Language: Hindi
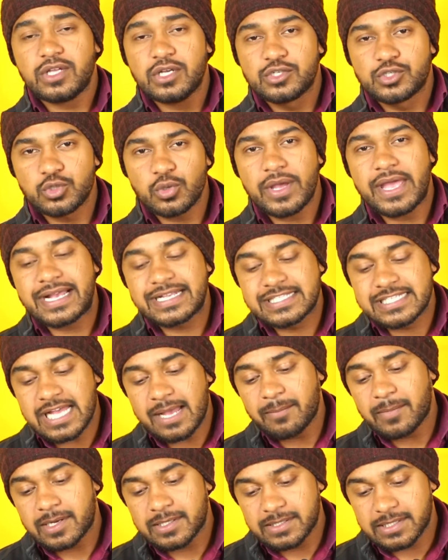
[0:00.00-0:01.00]
जो
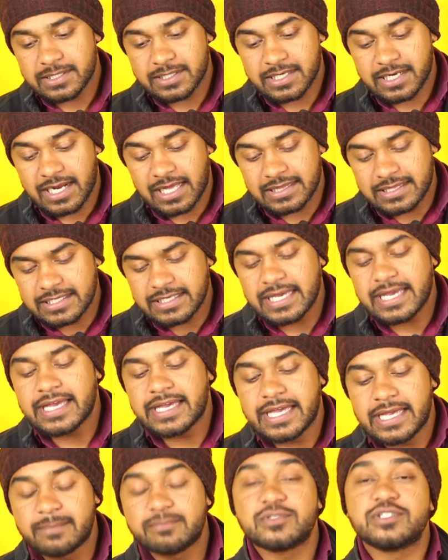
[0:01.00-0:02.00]
एग्ज़ाम कंडक्ट कराते हैं
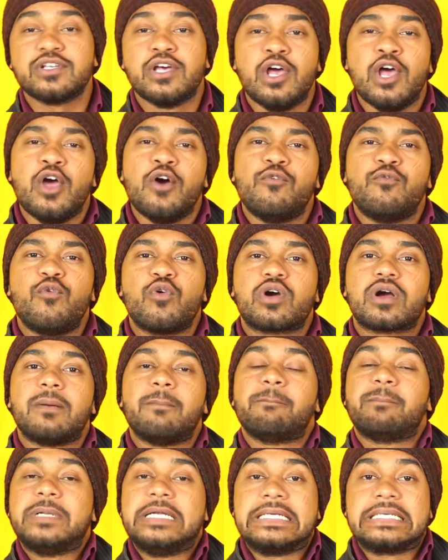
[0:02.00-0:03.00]
एम्स वो
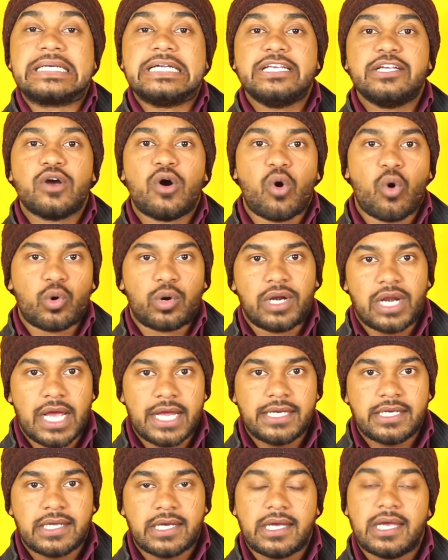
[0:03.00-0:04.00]
कम्प्लीटली
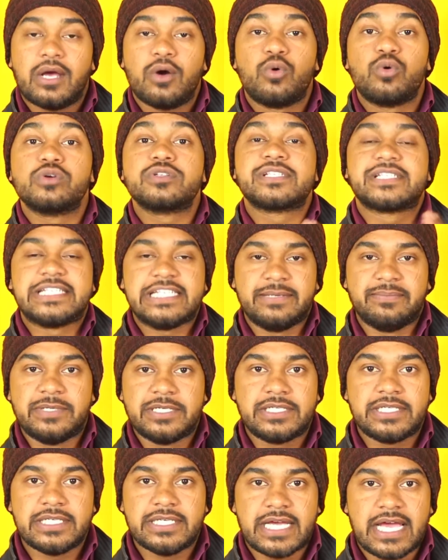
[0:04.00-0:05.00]
ऑनलाइन है और सी
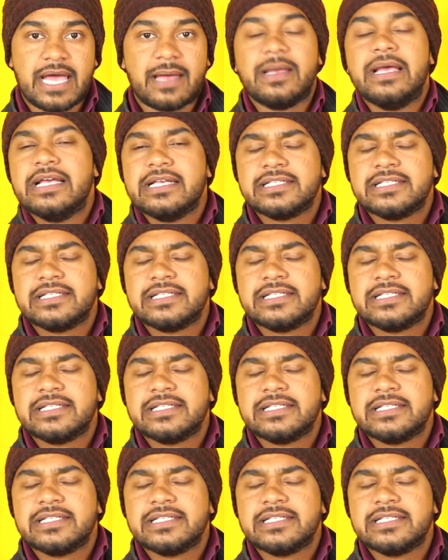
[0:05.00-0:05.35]
है